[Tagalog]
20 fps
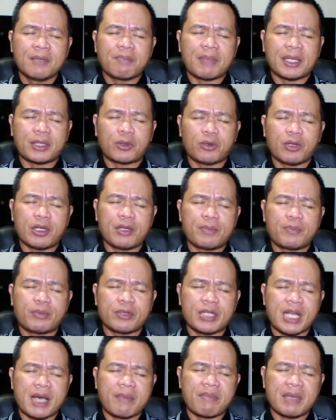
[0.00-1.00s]
Patuloy po
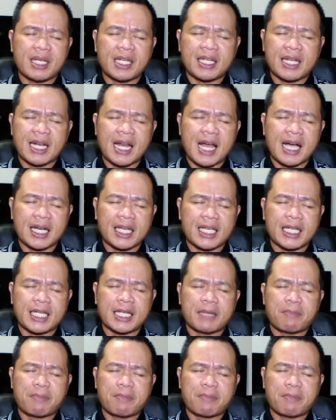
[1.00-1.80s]
naming dalagin